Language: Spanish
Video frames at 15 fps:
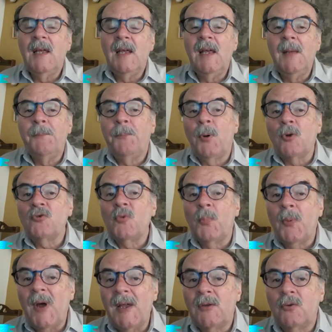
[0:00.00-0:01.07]
Y por
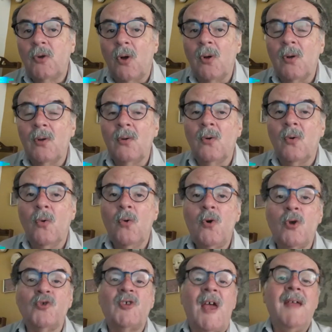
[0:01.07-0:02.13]
supuesto,
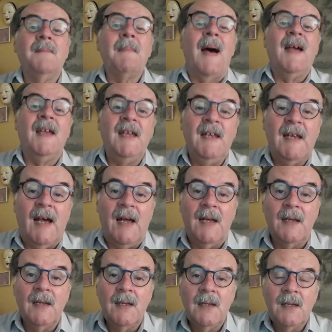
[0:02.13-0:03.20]
uno se
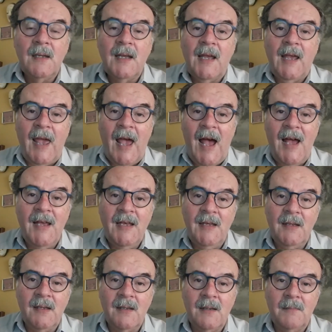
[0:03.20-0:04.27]
imagina que
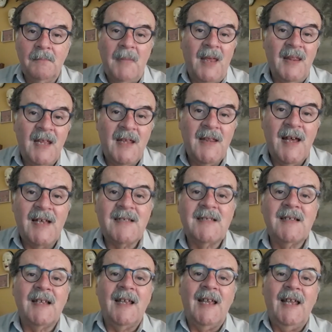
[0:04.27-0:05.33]
hay
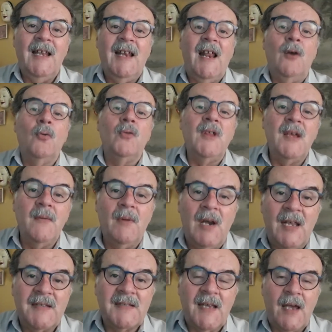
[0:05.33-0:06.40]
medidas
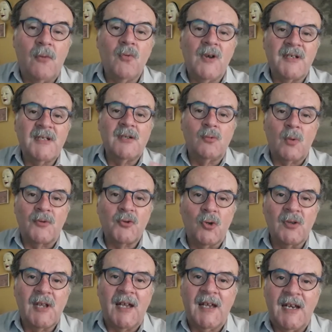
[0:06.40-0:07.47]
ineludibles que en una
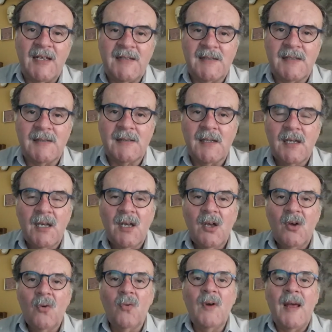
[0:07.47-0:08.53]
situación de crisis
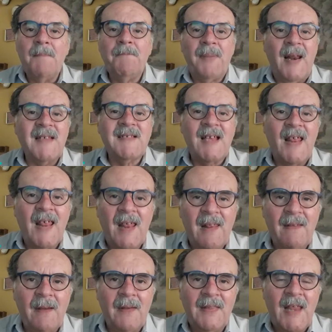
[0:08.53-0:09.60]
una empresa
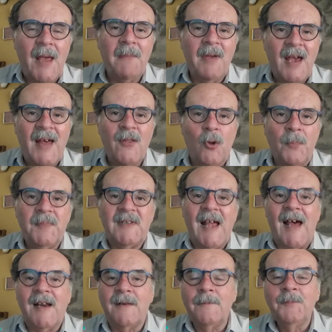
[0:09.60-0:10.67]
debe
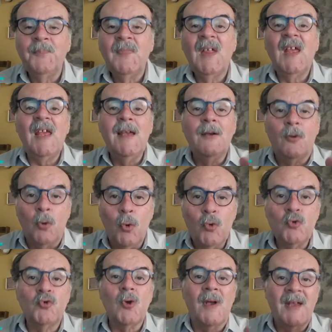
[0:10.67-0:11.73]
adoptar
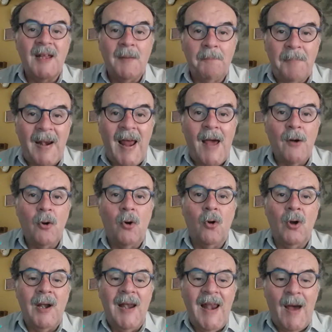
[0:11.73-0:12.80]
incluso en el
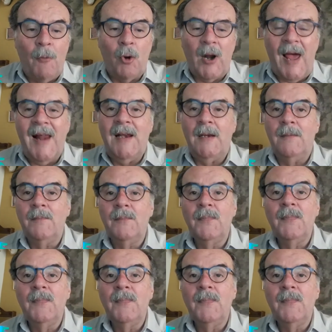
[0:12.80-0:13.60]
plano laboral.